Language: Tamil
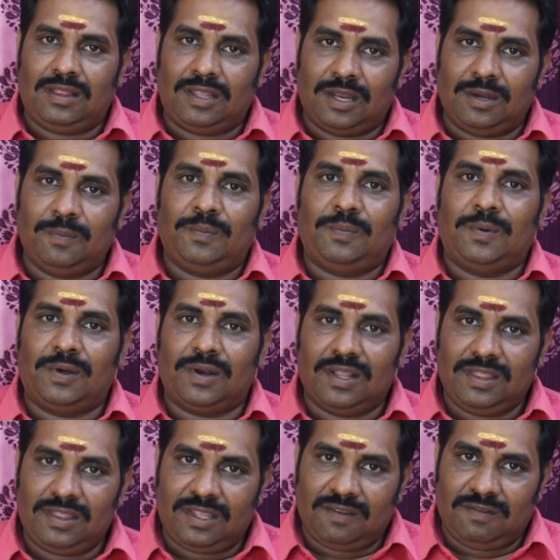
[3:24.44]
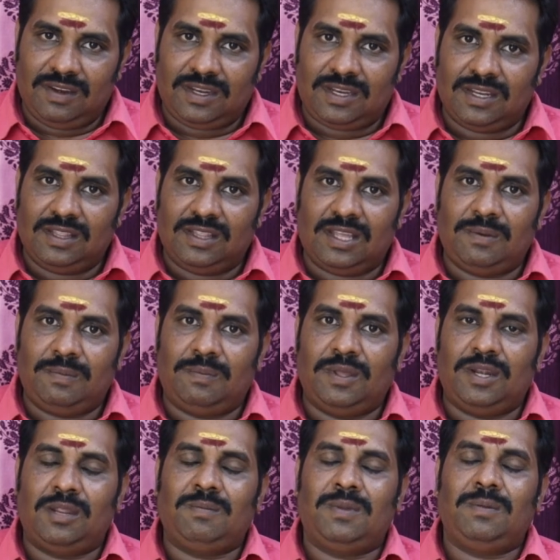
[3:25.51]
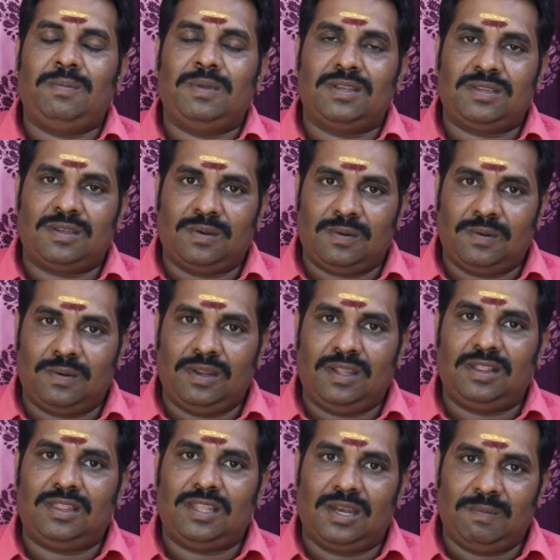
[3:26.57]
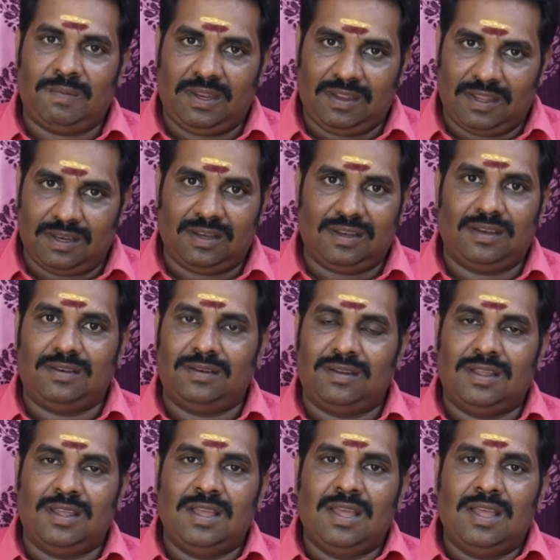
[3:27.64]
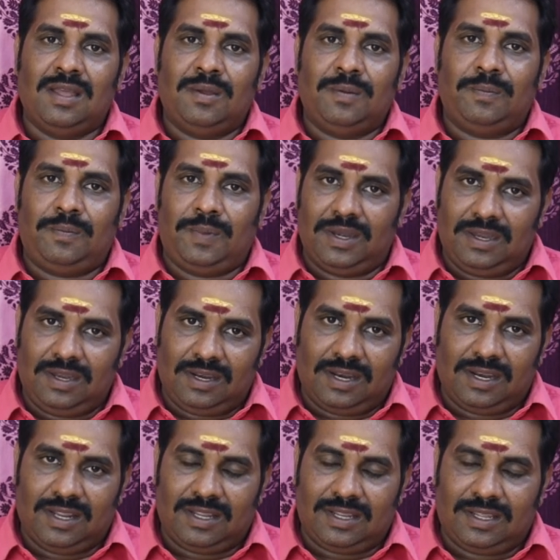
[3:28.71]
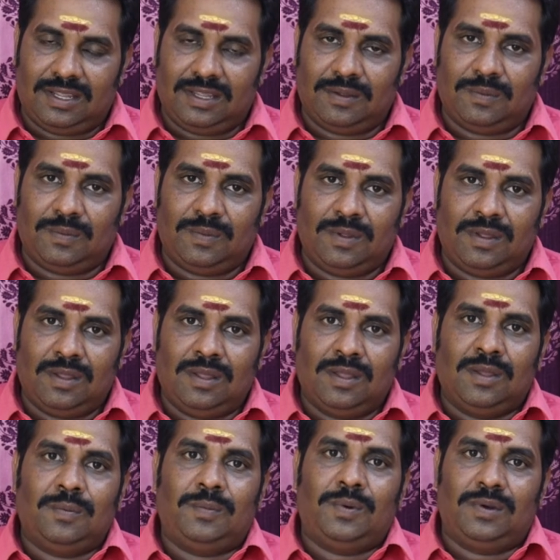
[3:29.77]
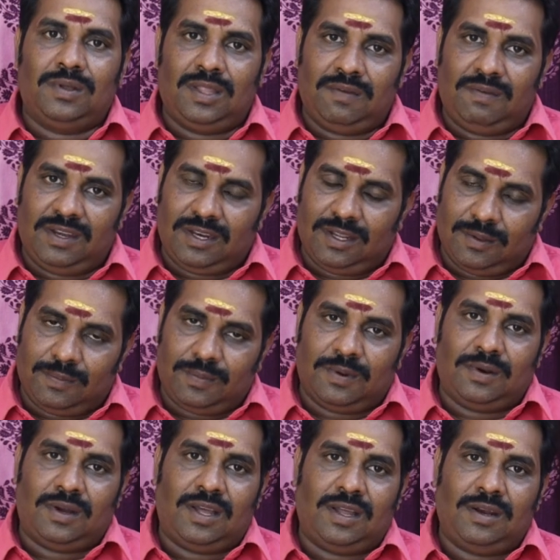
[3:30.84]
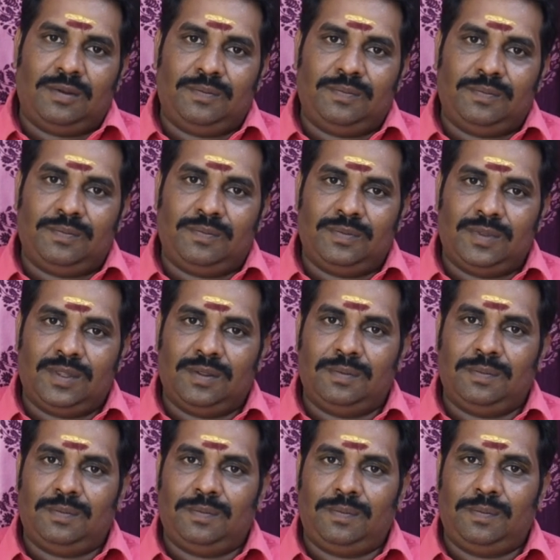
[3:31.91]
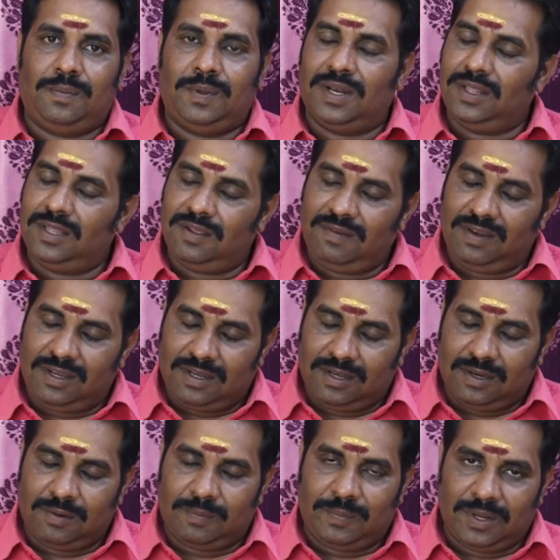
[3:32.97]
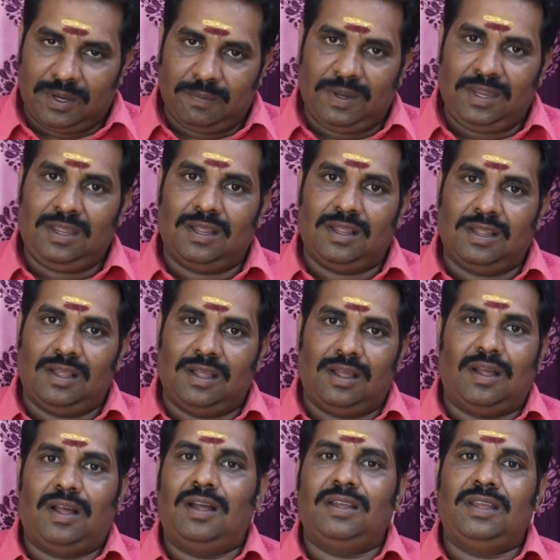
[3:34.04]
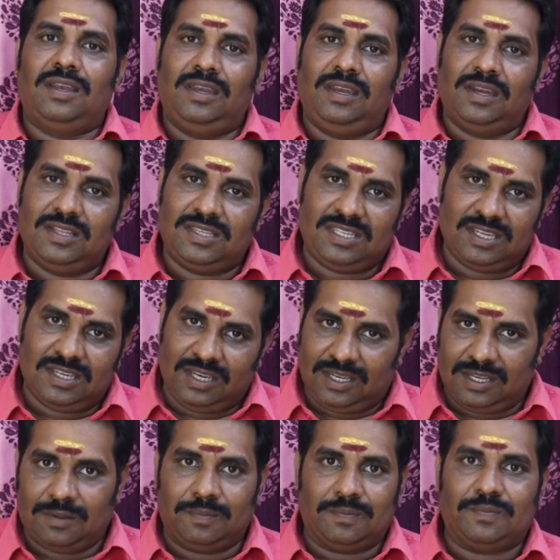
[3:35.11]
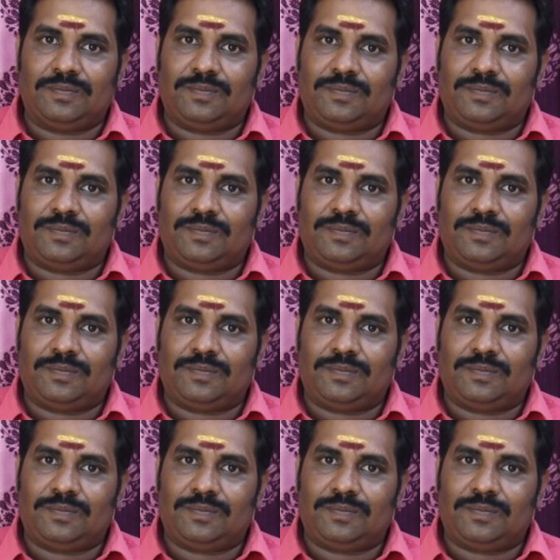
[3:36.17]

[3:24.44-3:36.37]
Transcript: தன் பிறந்த வீட்டு தான் பெருமை பேசக்கூடிய தன்மைகள் பெண்களுக்கு புகுந்த வீட்டுக்கு போனாலும் பிறந்த வீட்டு பெருமை அங்கே நீடிச்சே நிற்கும்